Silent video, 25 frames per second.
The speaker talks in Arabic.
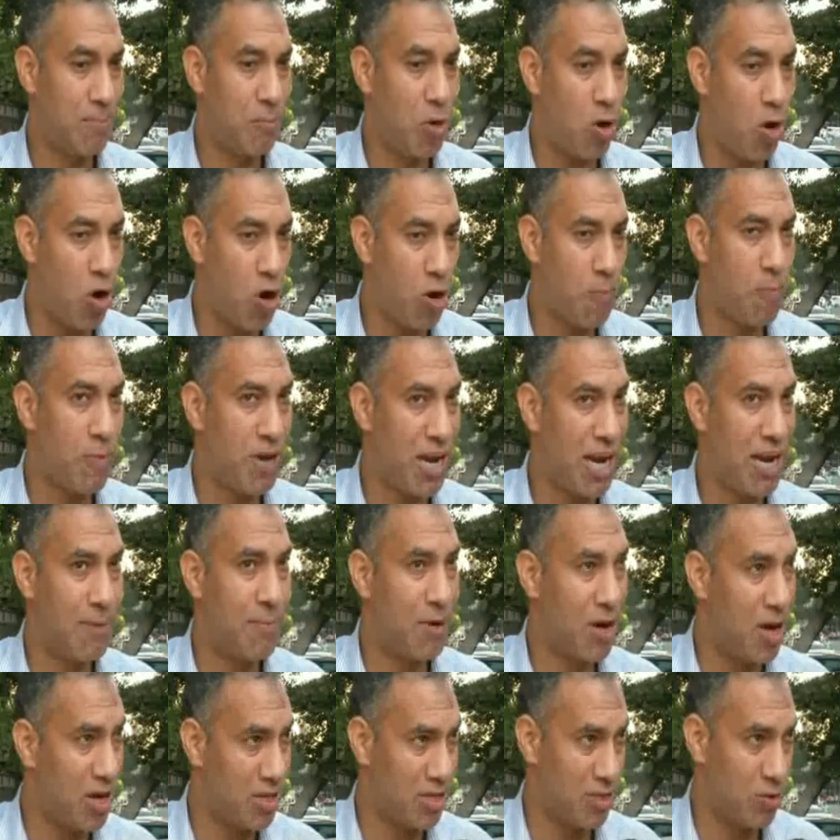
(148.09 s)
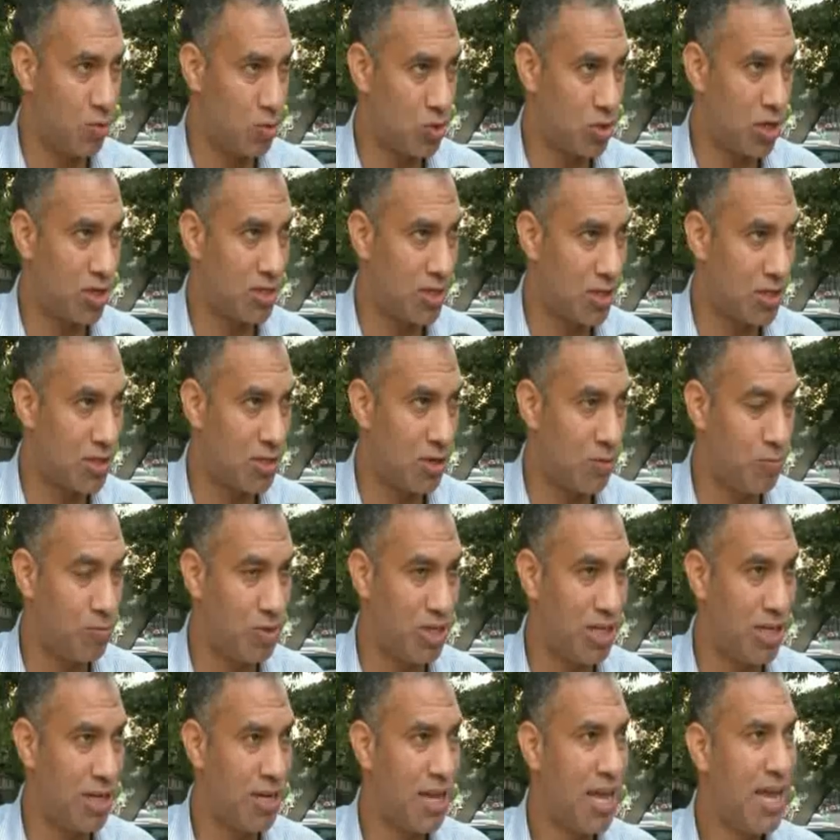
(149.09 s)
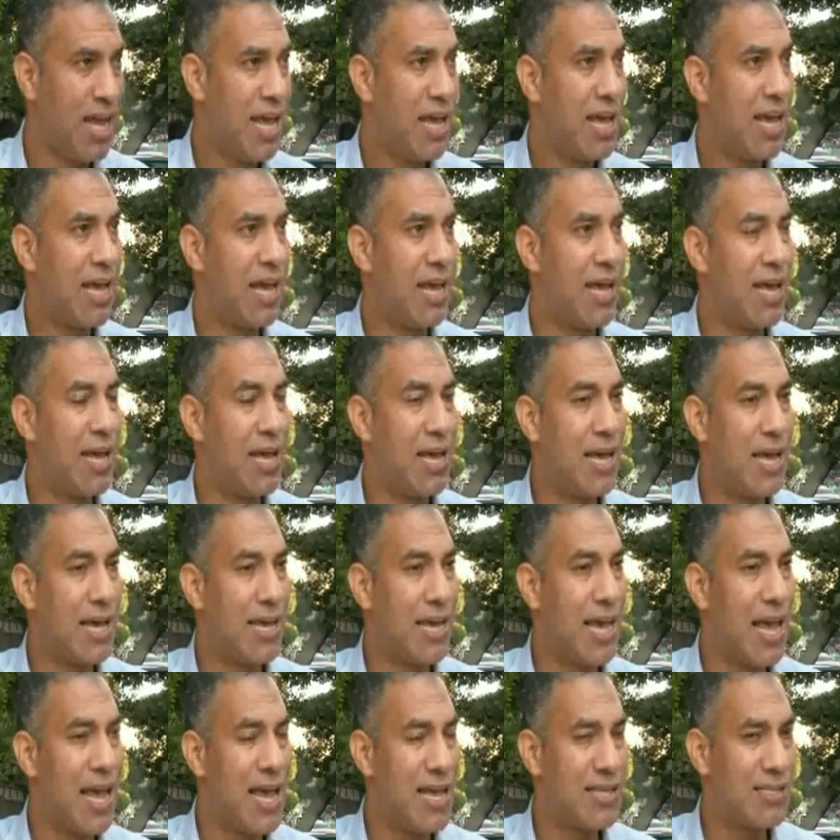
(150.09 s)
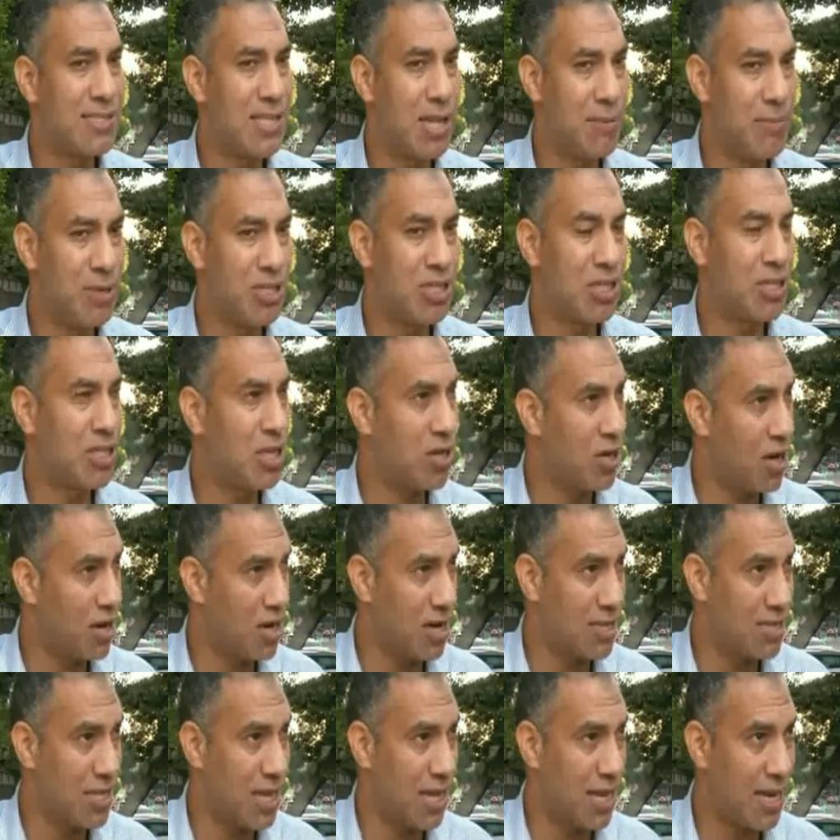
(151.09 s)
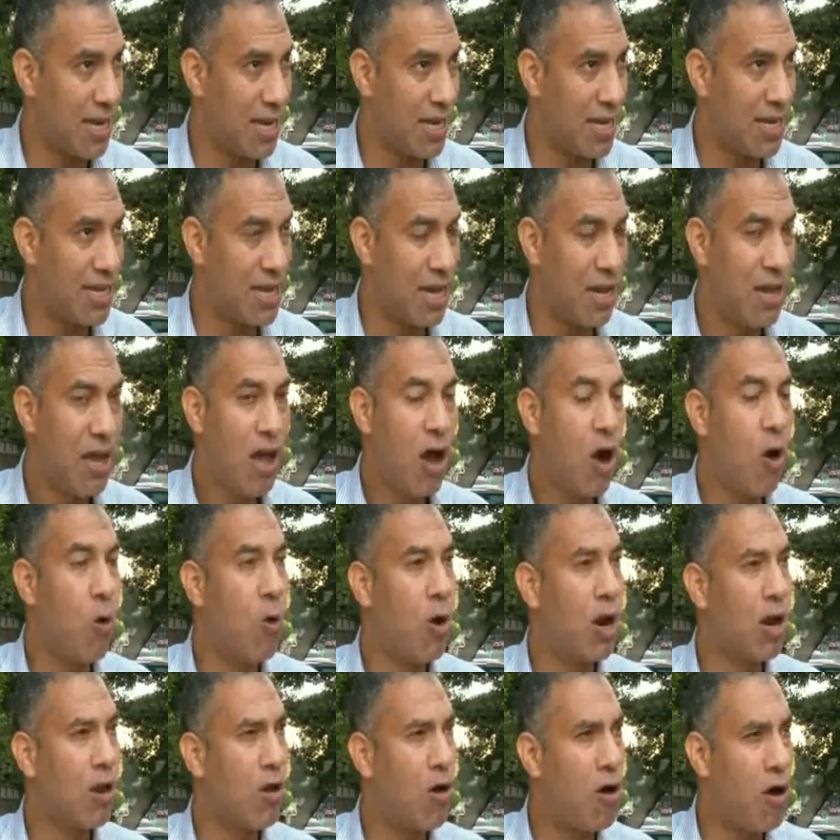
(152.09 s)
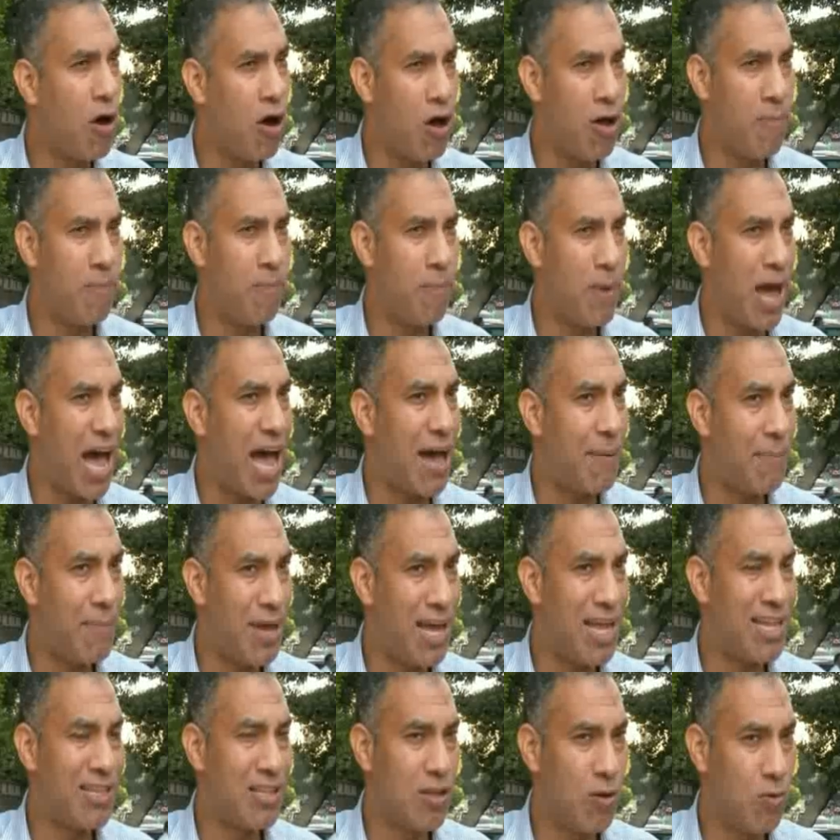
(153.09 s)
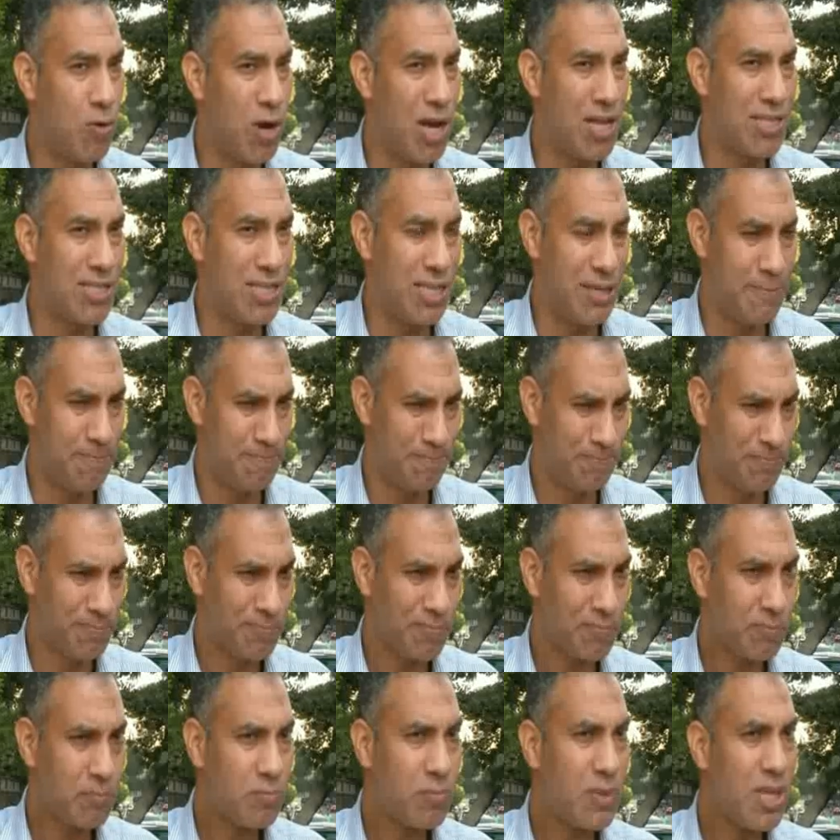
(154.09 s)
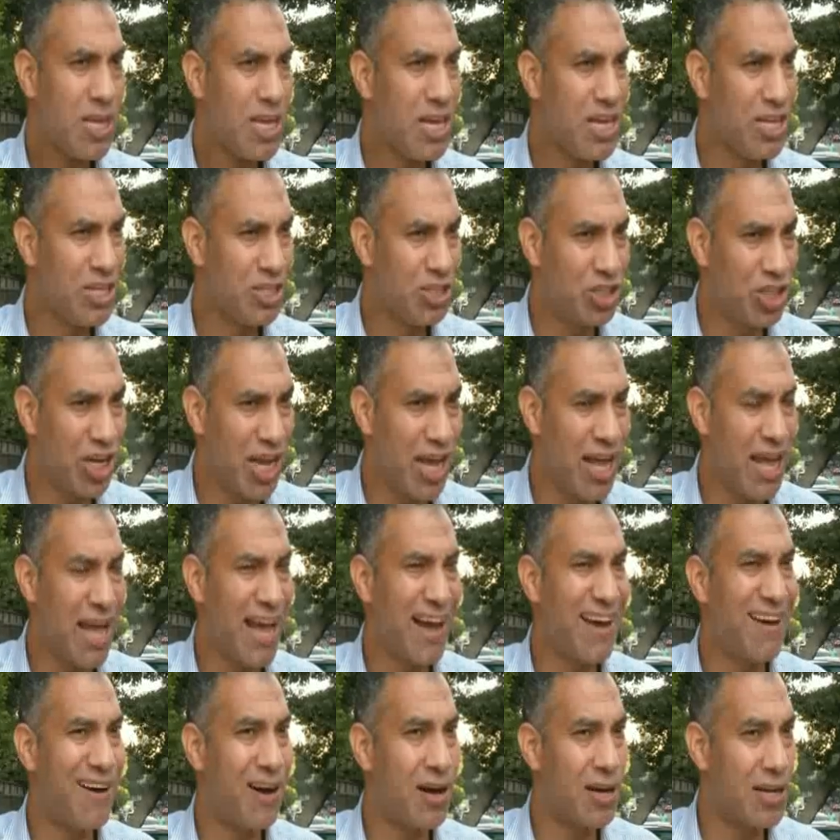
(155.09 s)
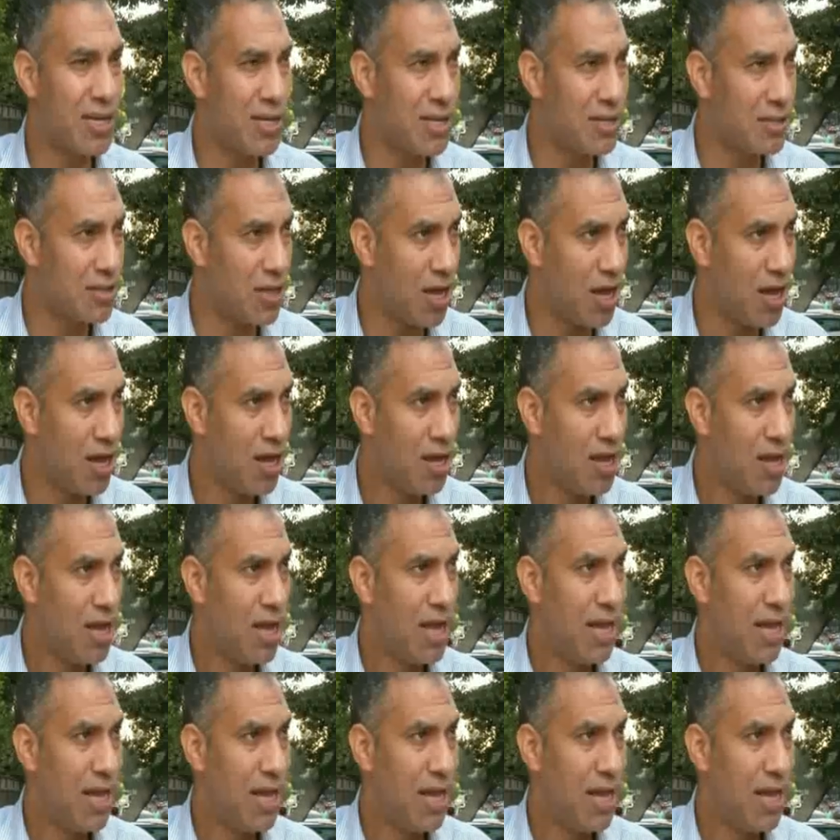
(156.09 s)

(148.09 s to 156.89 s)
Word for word: بحكم ان انا بغطي وزاره التموين آه، جهاز تنميه التجاره الداخليه هو القائم باعمال دلوقتي انشاء خريطه